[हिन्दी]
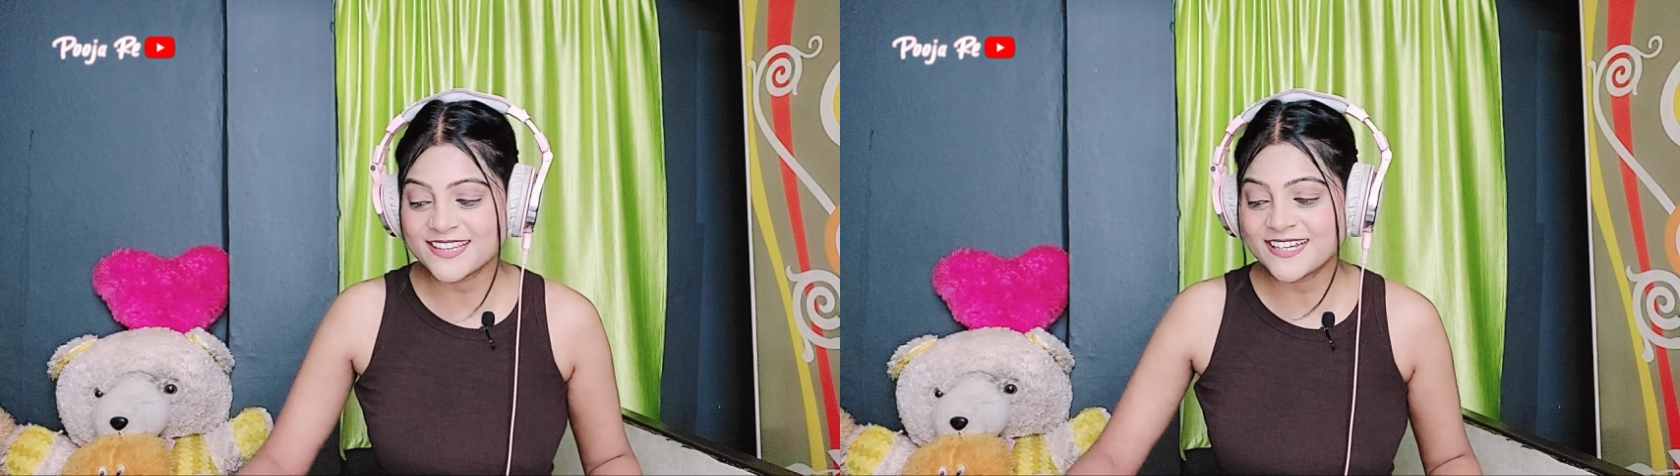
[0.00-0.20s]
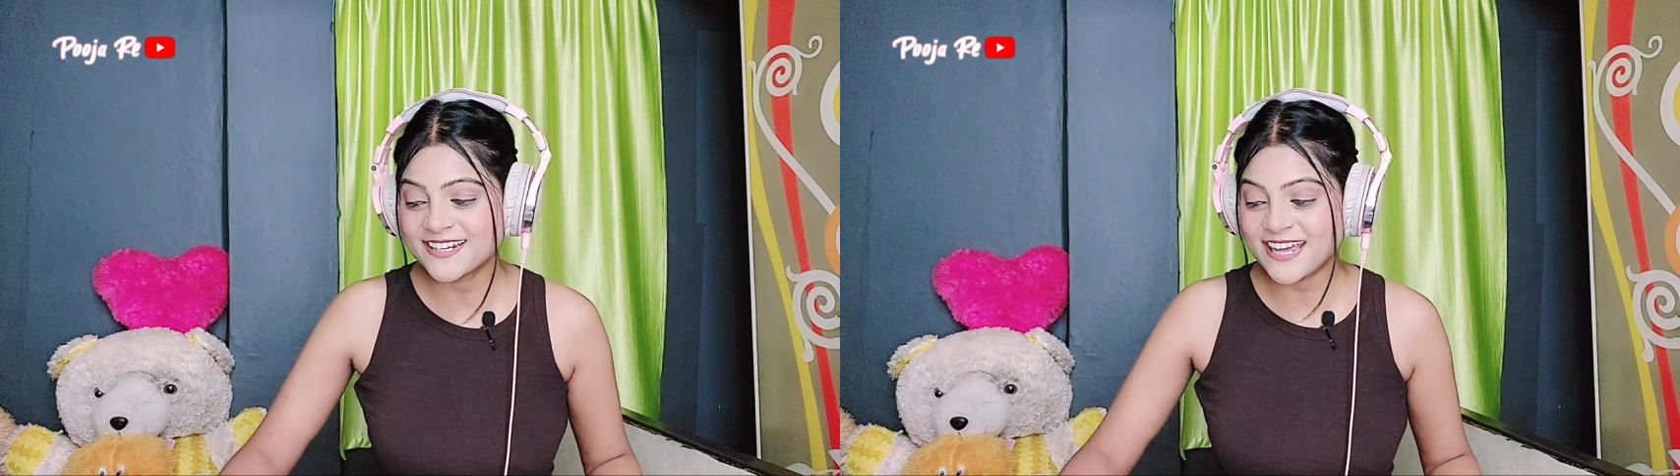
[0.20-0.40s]

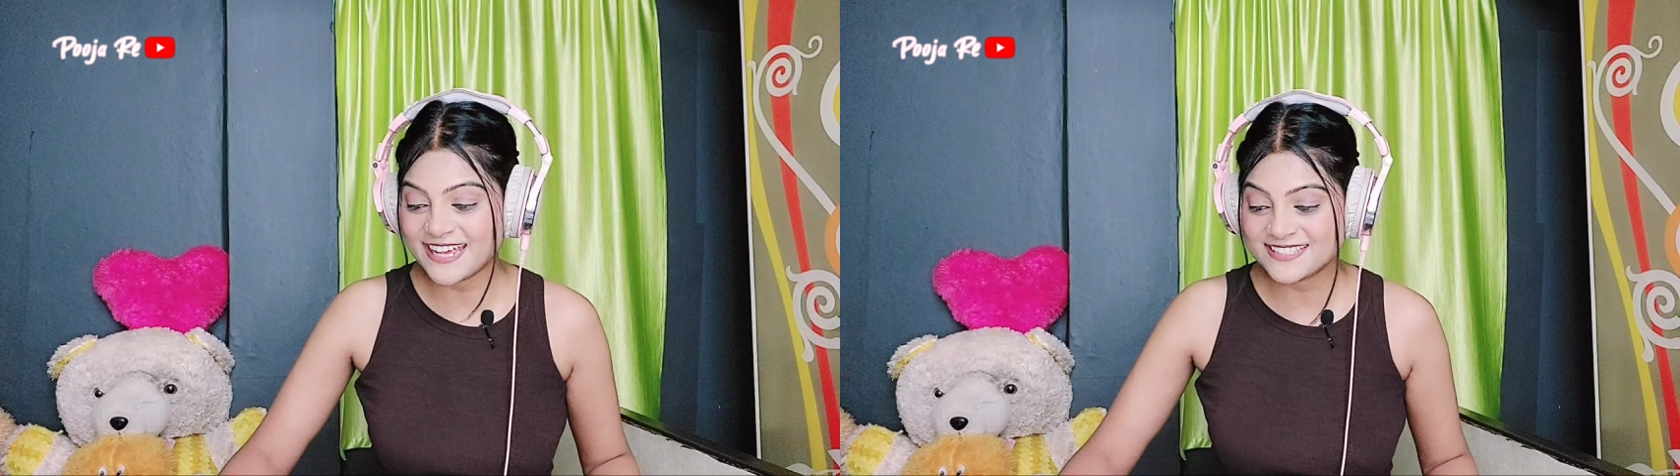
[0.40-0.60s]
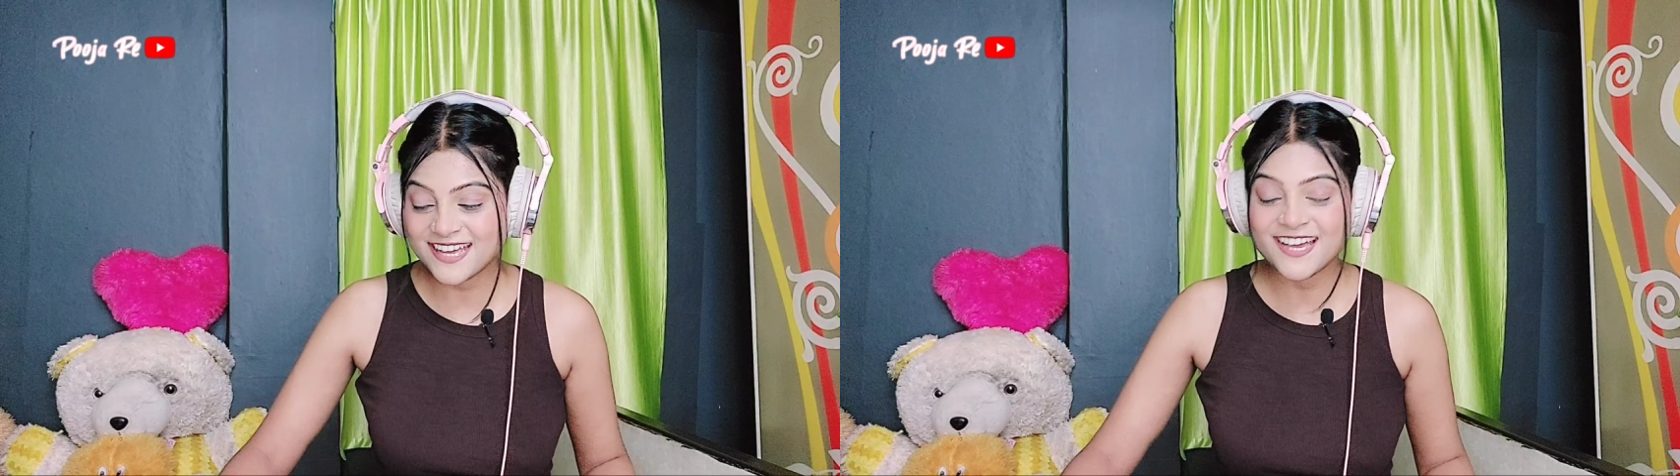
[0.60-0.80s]
अंदर
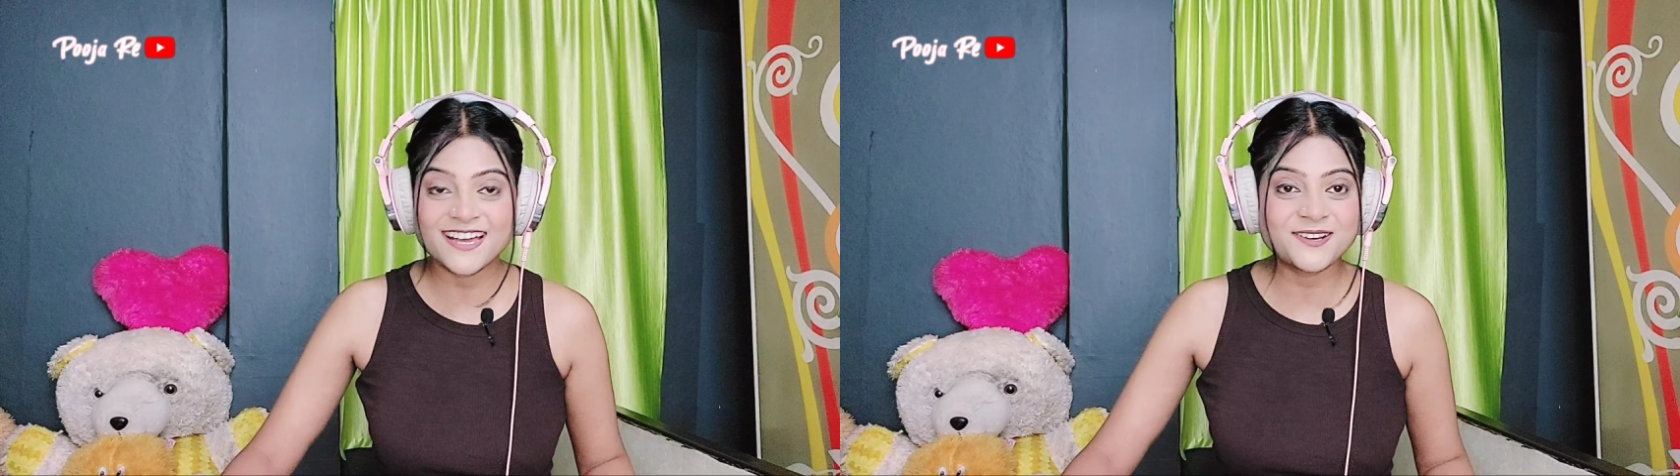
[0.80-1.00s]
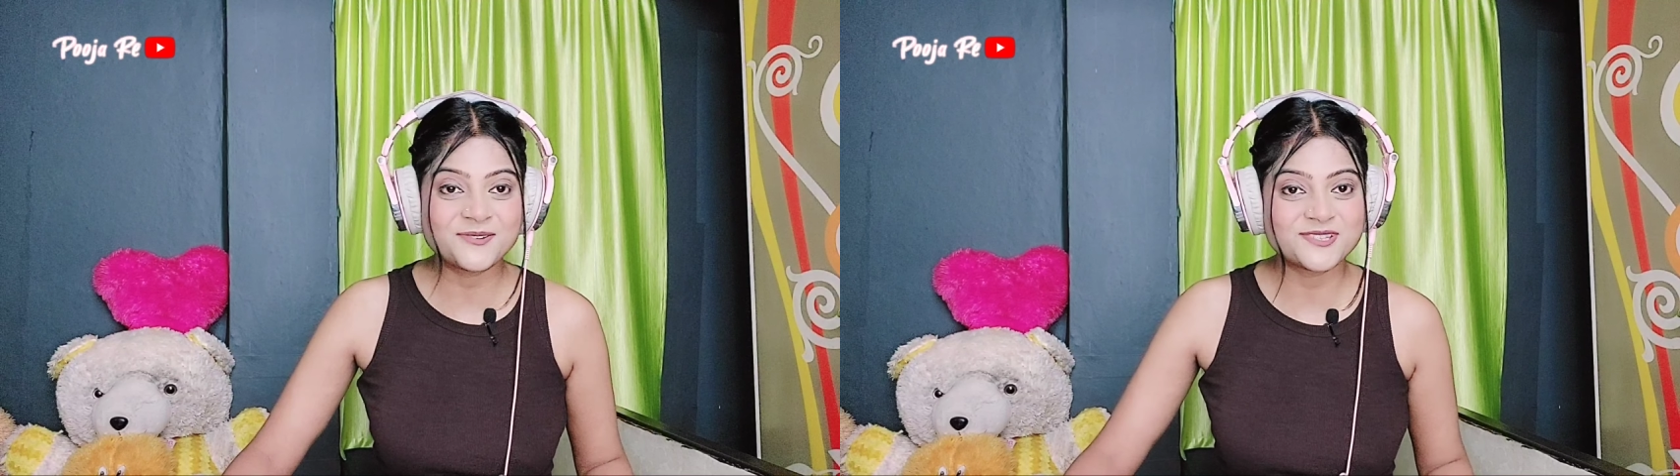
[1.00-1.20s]
ऐसा
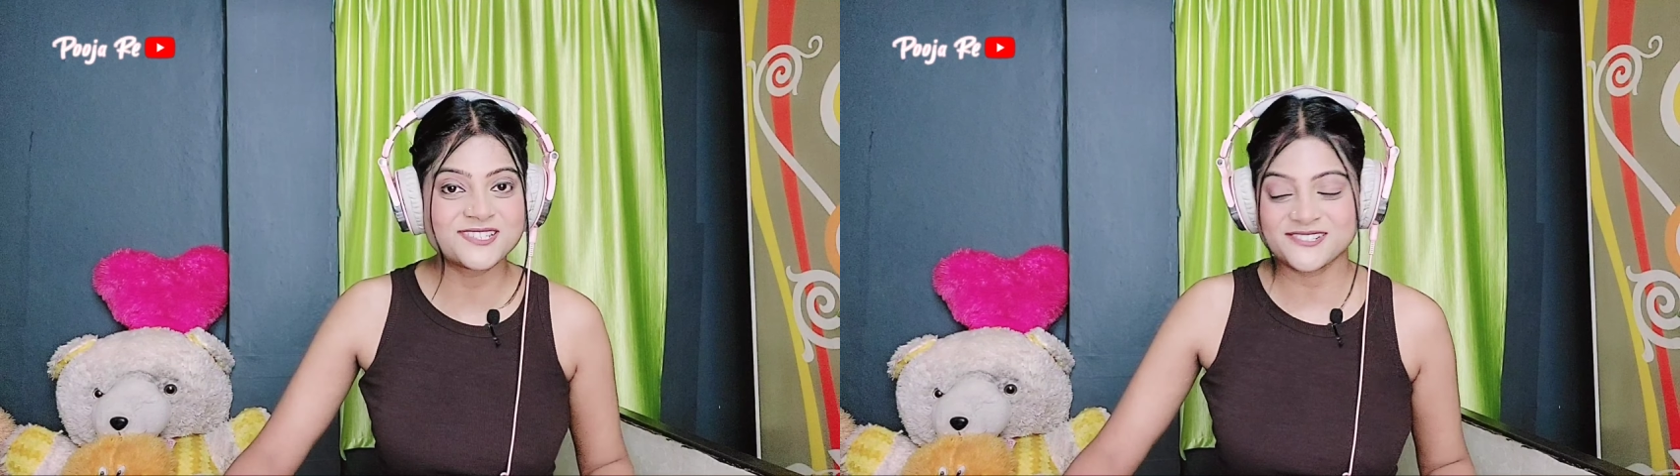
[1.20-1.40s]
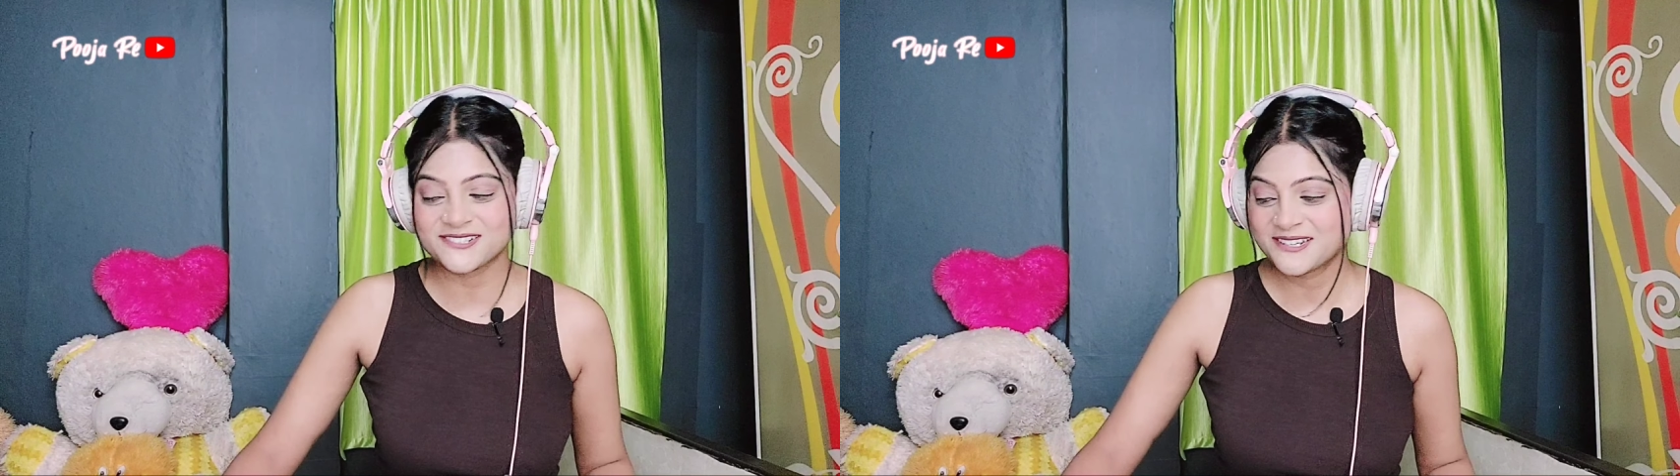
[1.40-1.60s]
कुछ